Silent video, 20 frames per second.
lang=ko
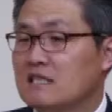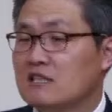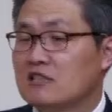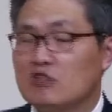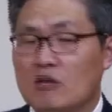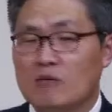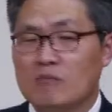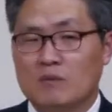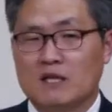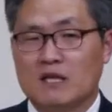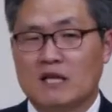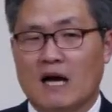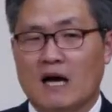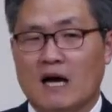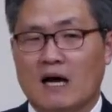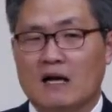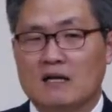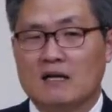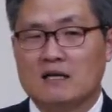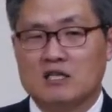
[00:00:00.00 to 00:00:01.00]
때입니다.
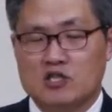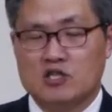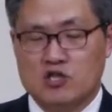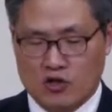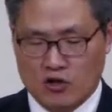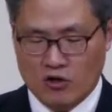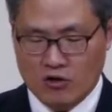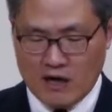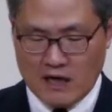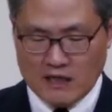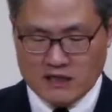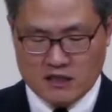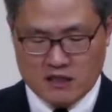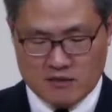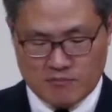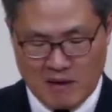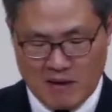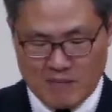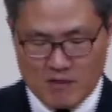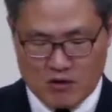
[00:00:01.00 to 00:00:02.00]
그렇죠? 아직
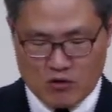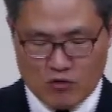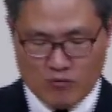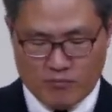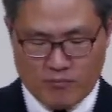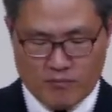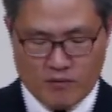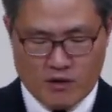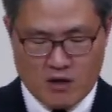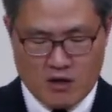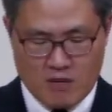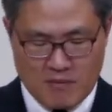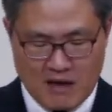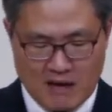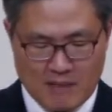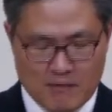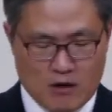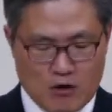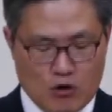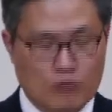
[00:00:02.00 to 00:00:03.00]
바벨론
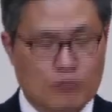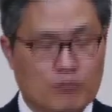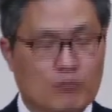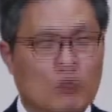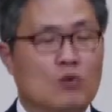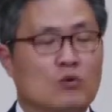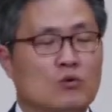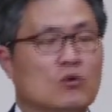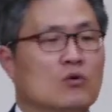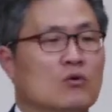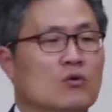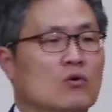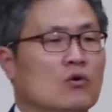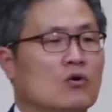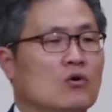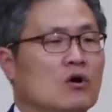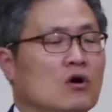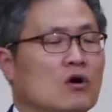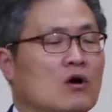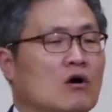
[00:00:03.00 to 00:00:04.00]
바벨론 포로로
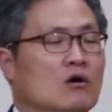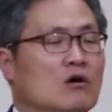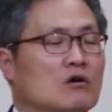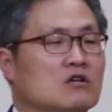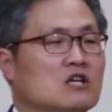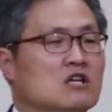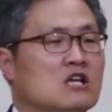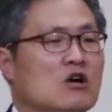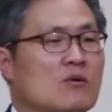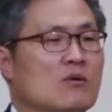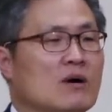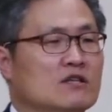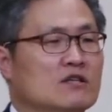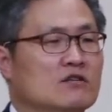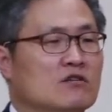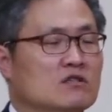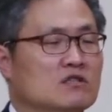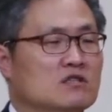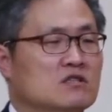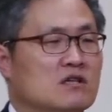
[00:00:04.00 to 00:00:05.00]
어, 끌려와 있던
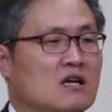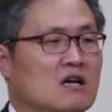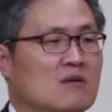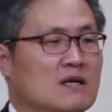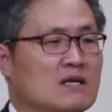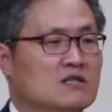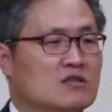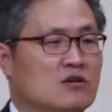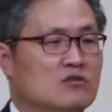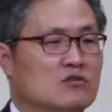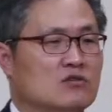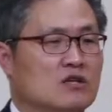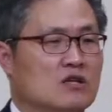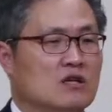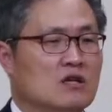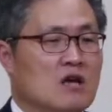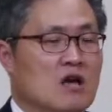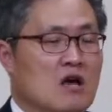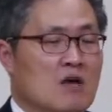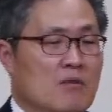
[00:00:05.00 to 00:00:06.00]
이스라엘 백성들이
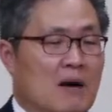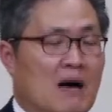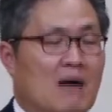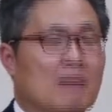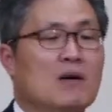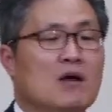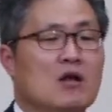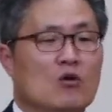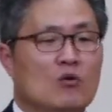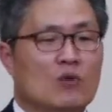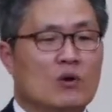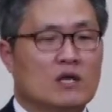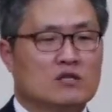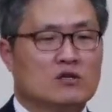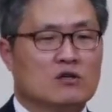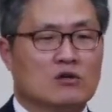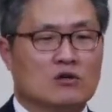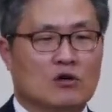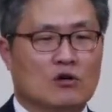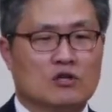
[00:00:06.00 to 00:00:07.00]

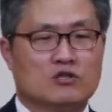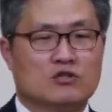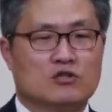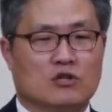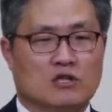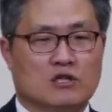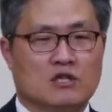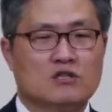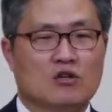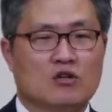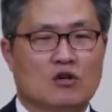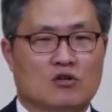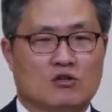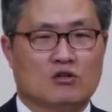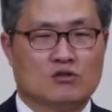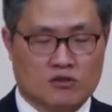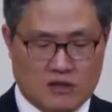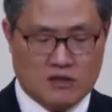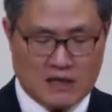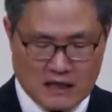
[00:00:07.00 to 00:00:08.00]
바벨론에서 여기저기 흩어져서
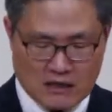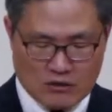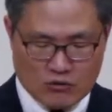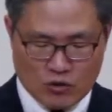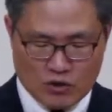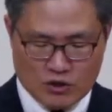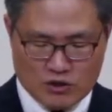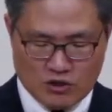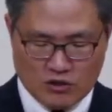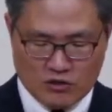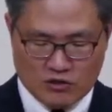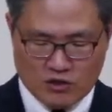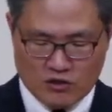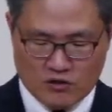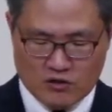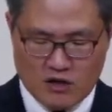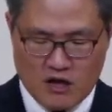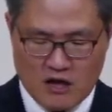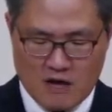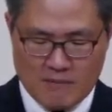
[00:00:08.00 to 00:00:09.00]
살고 있었던
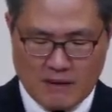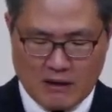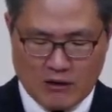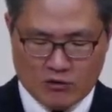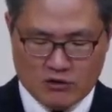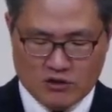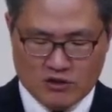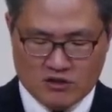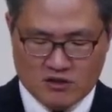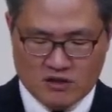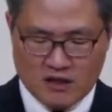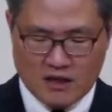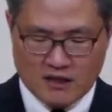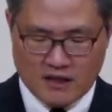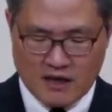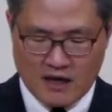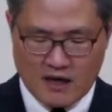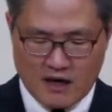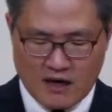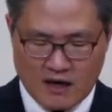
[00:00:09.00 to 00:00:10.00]
바로
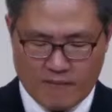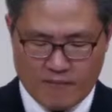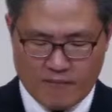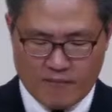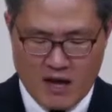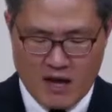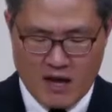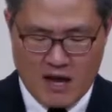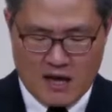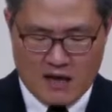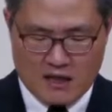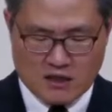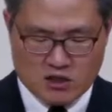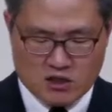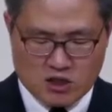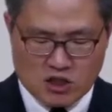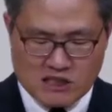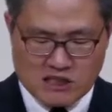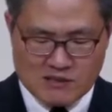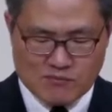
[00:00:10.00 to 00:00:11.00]
그때에 이
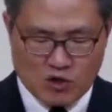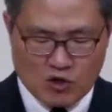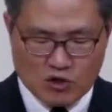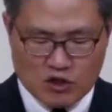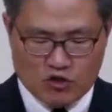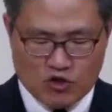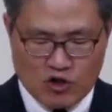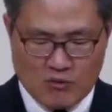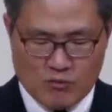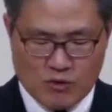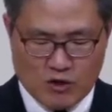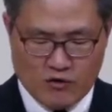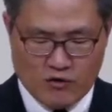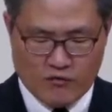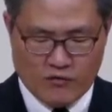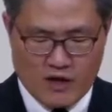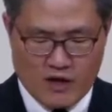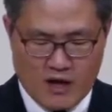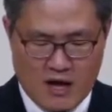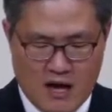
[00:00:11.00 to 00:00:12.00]
70년이 되면
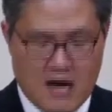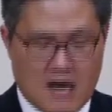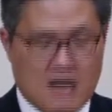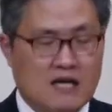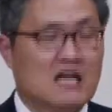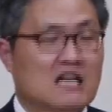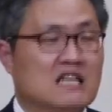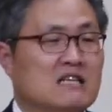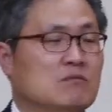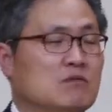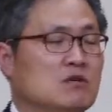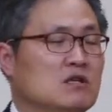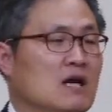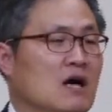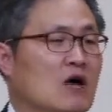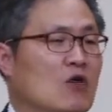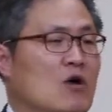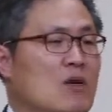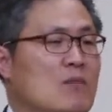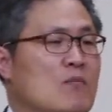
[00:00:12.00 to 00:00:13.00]
하나님이 다
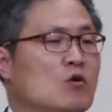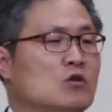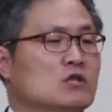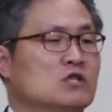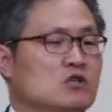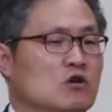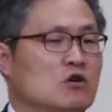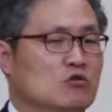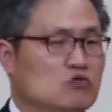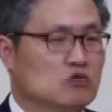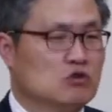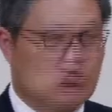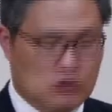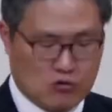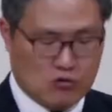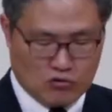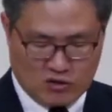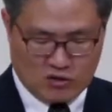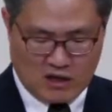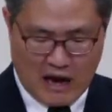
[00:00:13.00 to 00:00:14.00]
회복시켜
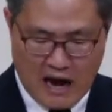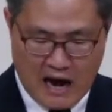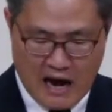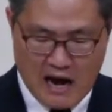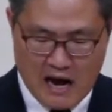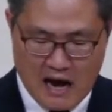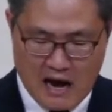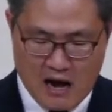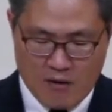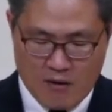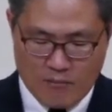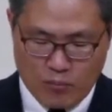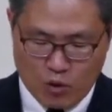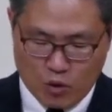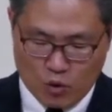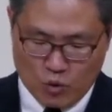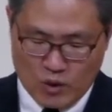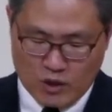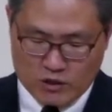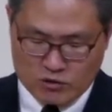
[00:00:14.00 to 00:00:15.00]
주시고 다
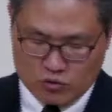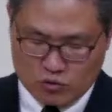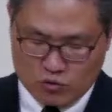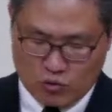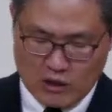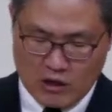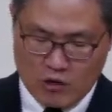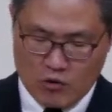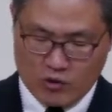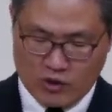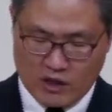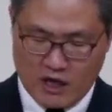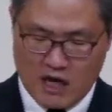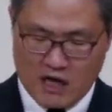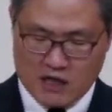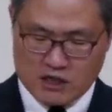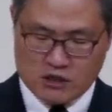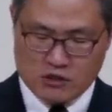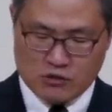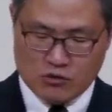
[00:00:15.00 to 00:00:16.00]
포로에서 돌아오게
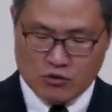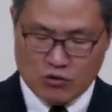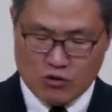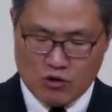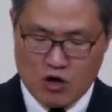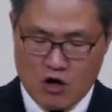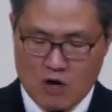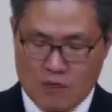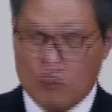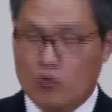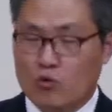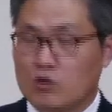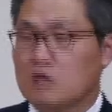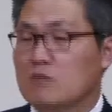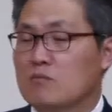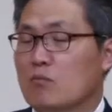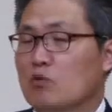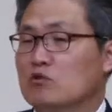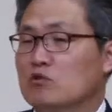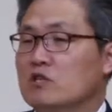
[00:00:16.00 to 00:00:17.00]
하시고 뭐 이
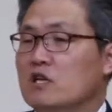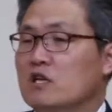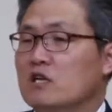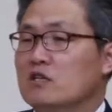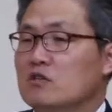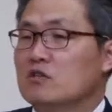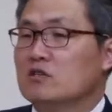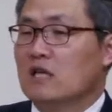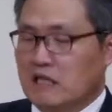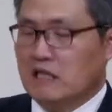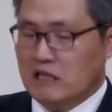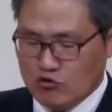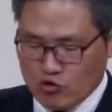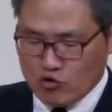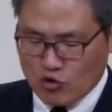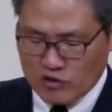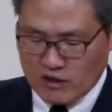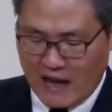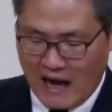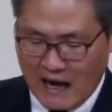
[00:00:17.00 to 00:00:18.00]
모든 일들을 다 이루어
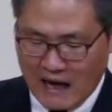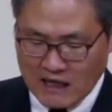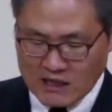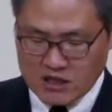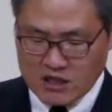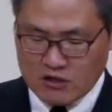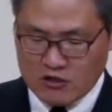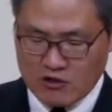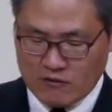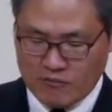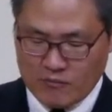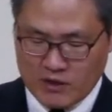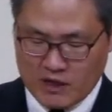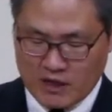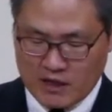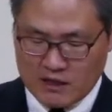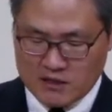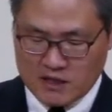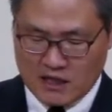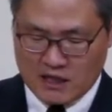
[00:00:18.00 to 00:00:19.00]
나가실 겁니다.
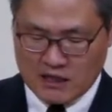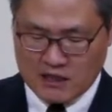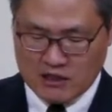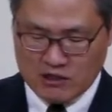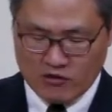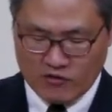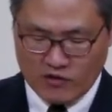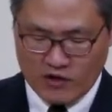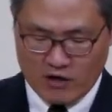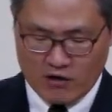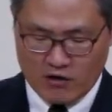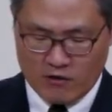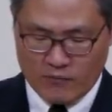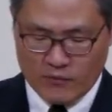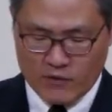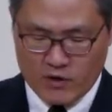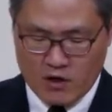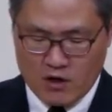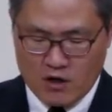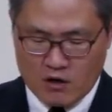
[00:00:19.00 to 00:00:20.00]
자, 그런데요.
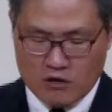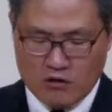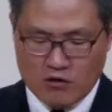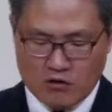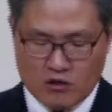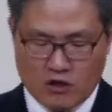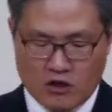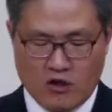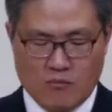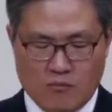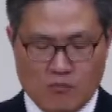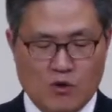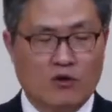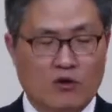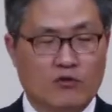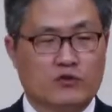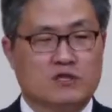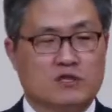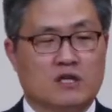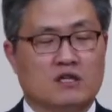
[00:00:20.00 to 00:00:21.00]
그렇게 되면
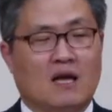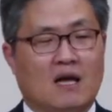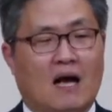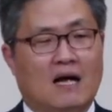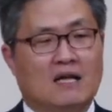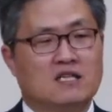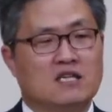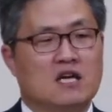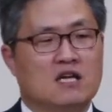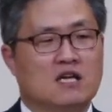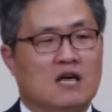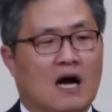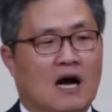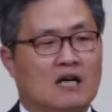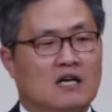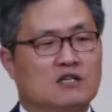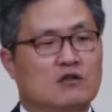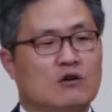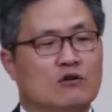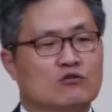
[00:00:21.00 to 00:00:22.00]
그냥 다니엘이 아,
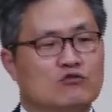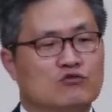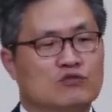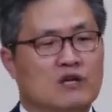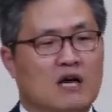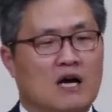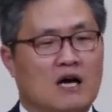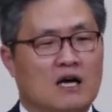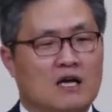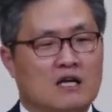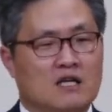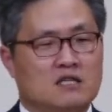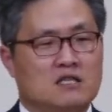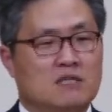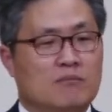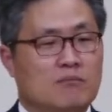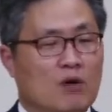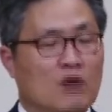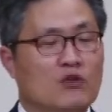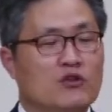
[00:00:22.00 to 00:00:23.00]
그렇구나. 이제
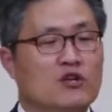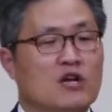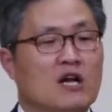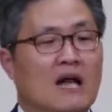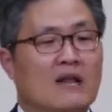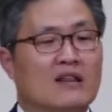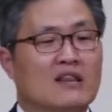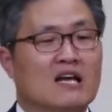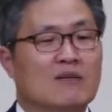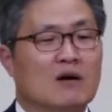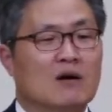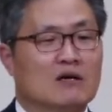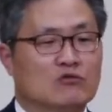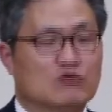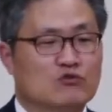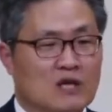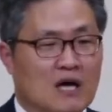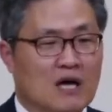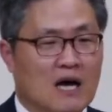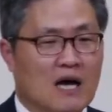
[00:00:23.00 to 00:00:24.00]
몇 년 안
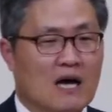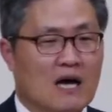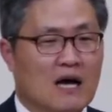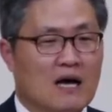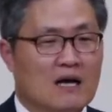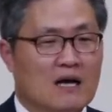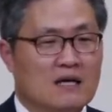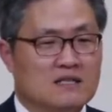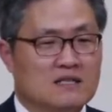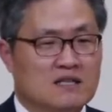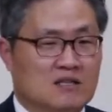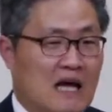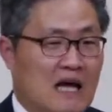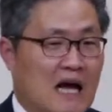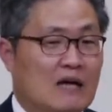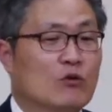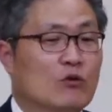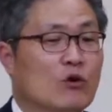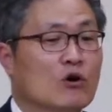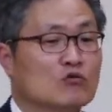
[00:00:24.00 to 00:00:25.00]
남았구나. 이제 다
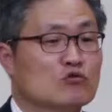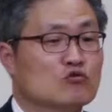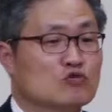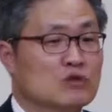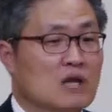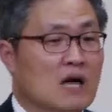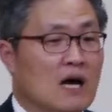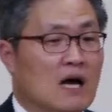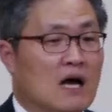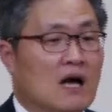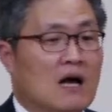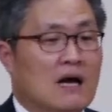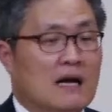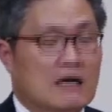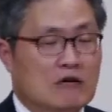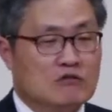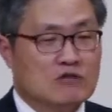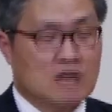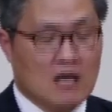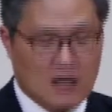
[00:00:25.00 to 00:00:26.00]
되었구나라고
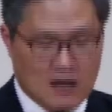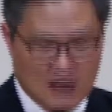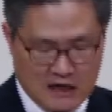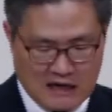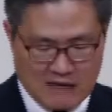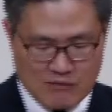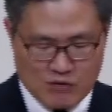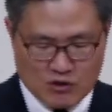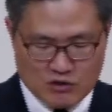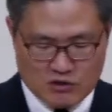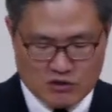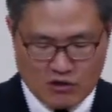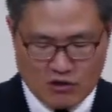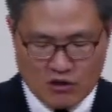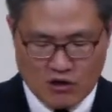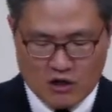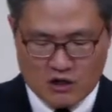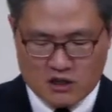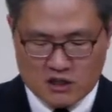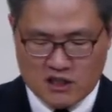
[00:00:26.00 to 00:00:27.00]
생각하면서
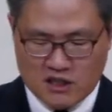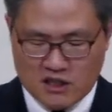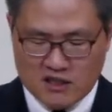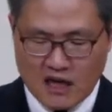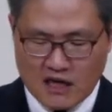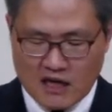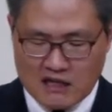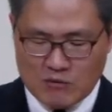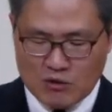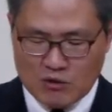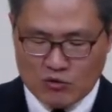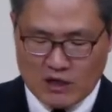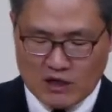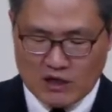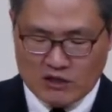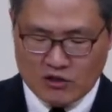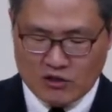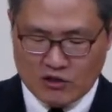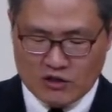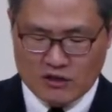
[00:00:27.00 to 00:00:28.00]
기다리면 될
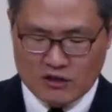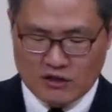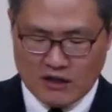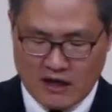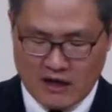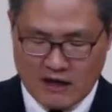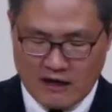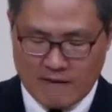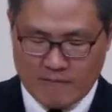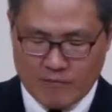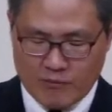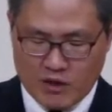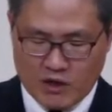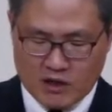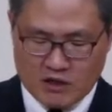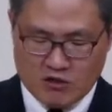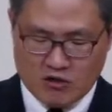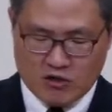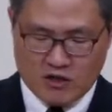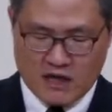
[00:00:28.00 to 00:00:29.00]
터인데
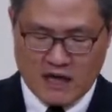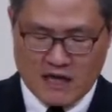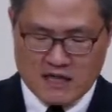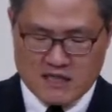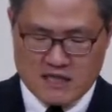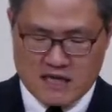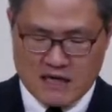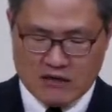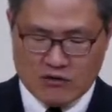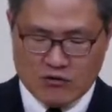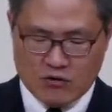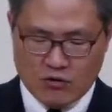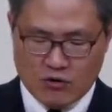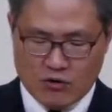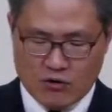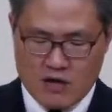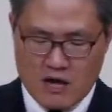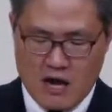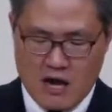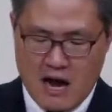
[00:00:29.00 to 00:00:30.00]
그렇게 하지 않고
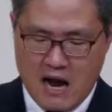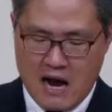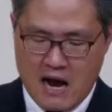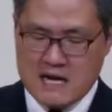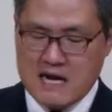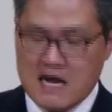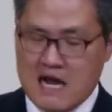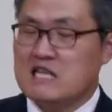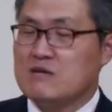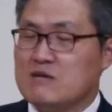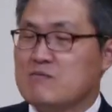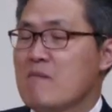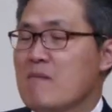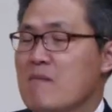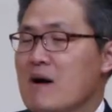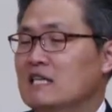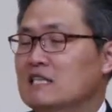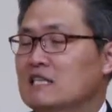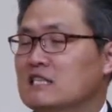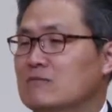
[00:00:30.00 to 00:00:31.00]
하나님의
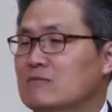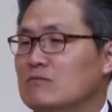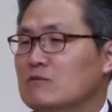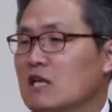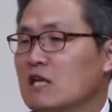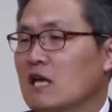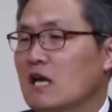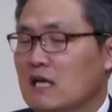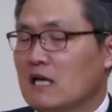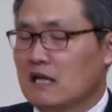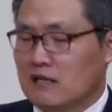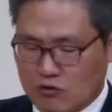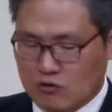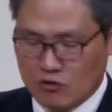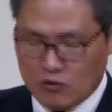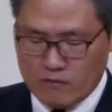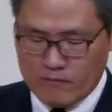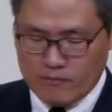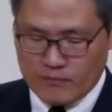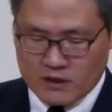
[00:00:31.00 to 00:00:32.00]
말씀을
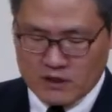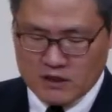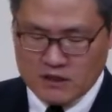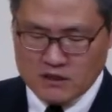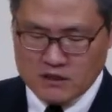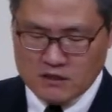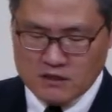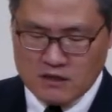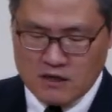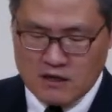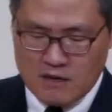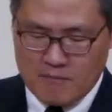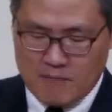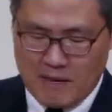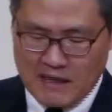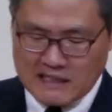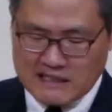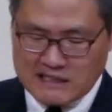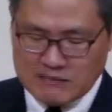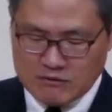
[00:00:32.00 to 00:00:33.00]
깨닫고 그
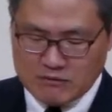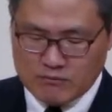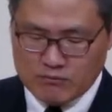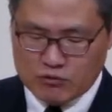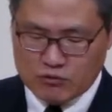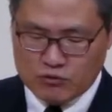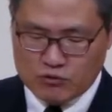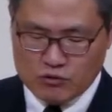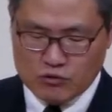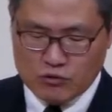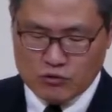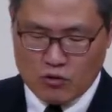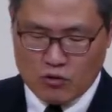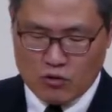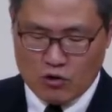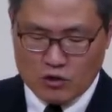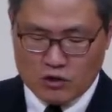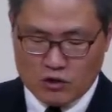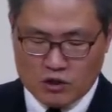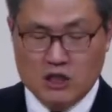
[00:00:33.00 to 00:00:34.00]
말씀을 붙들고
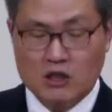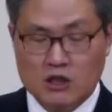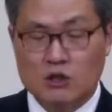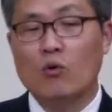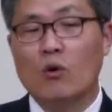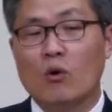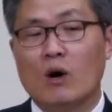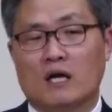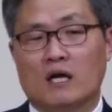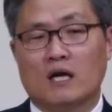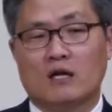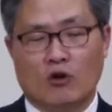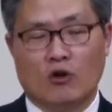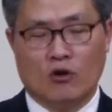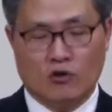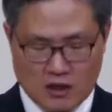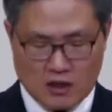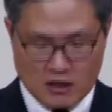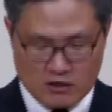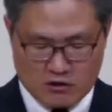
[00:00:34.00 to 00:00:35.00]
기도하게
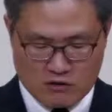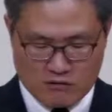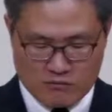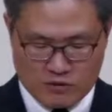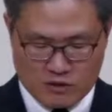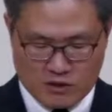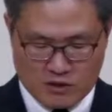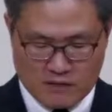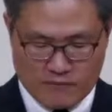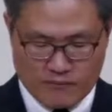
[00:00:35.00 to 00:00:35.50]
되었다는 겁니다.